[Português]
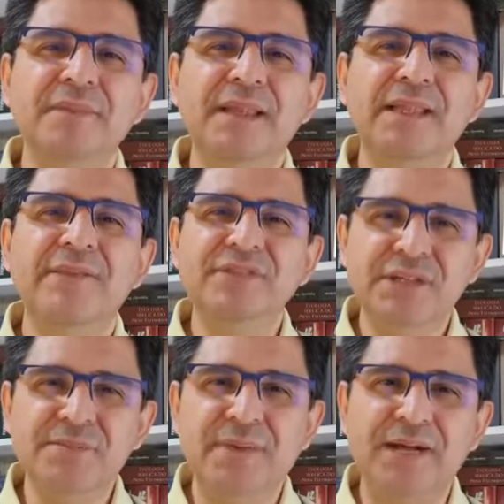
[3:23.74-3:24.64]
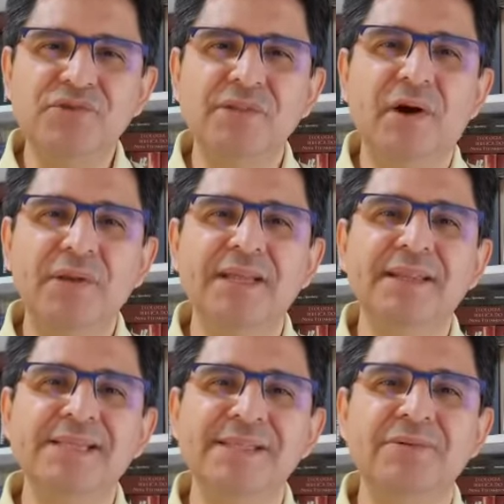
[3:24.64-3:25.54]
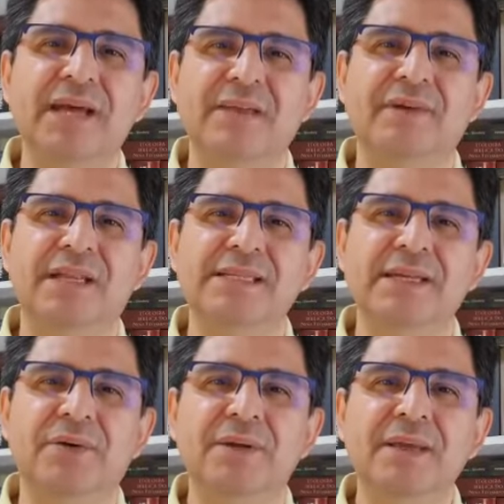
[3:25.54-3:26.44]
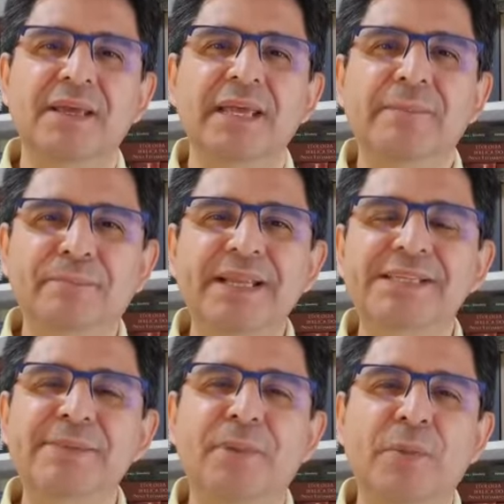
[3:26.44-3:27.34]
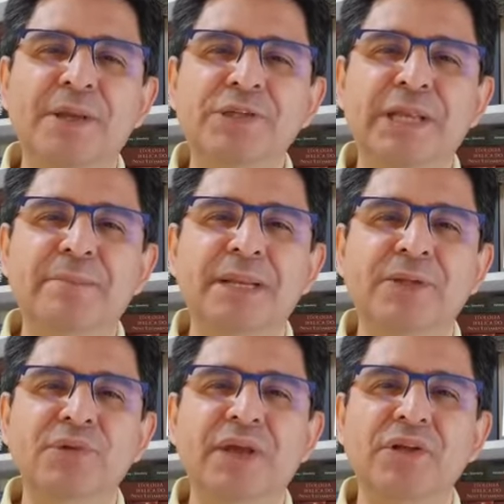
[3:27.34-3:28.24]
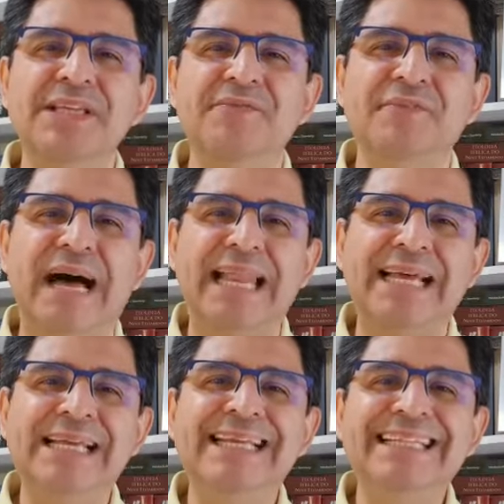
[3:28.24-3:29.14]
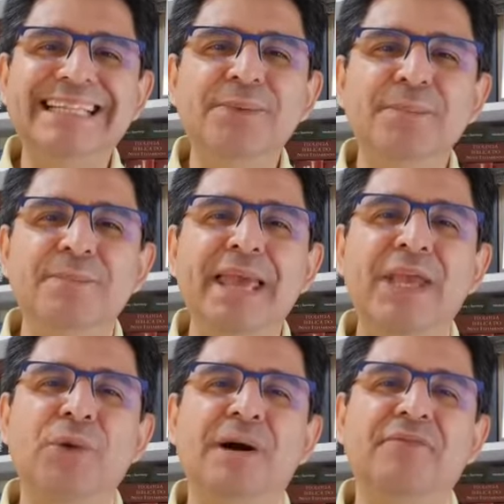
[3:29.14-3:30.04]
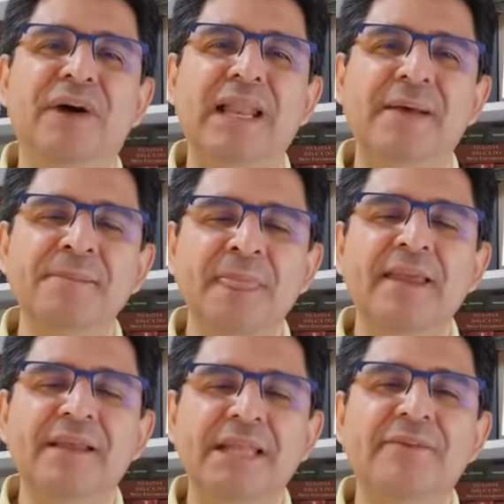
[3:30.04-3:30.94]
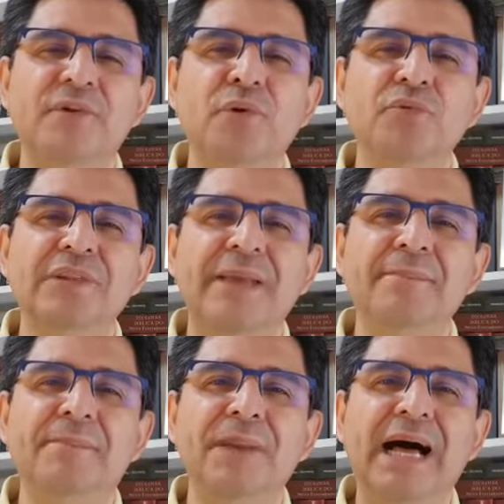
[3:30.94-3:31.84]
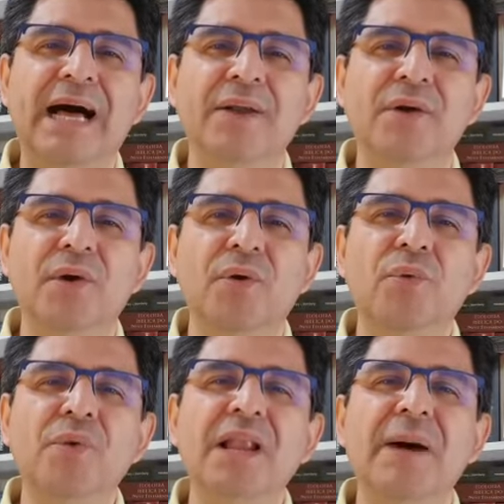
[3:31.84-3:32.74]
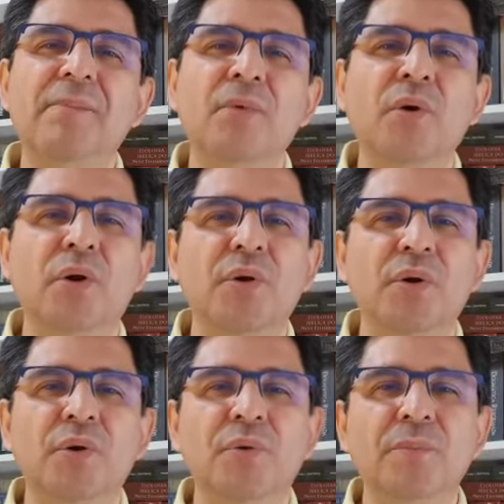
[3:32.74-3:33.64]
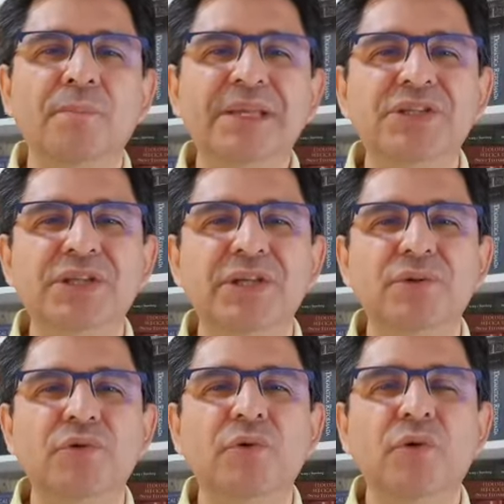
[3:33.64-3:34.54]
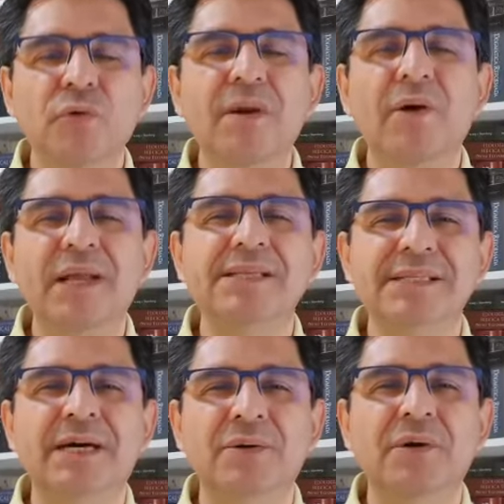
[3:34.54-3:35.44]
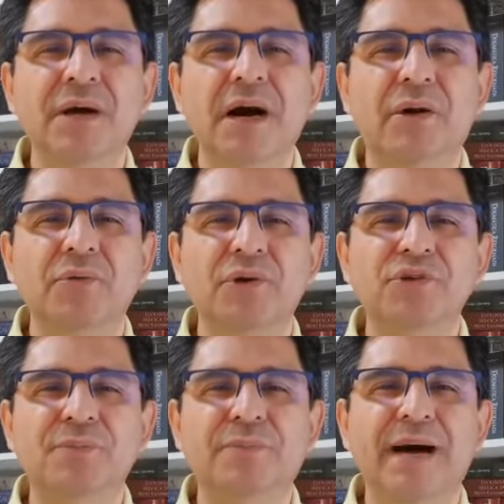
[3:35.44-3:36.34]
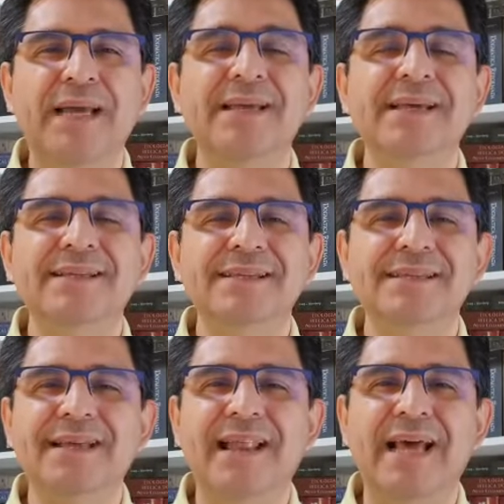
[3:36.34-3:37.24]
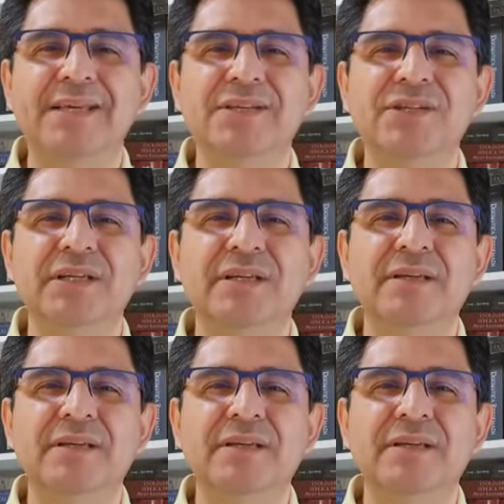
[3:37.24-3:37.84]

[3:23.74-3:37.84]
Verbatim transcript: deve ser debaixo da orientação da revelação e principalmente lembrando que a nossa fala também é uma fala que deve contemplar um clamor, um pedido, uma oração ao nosso Pai celeste.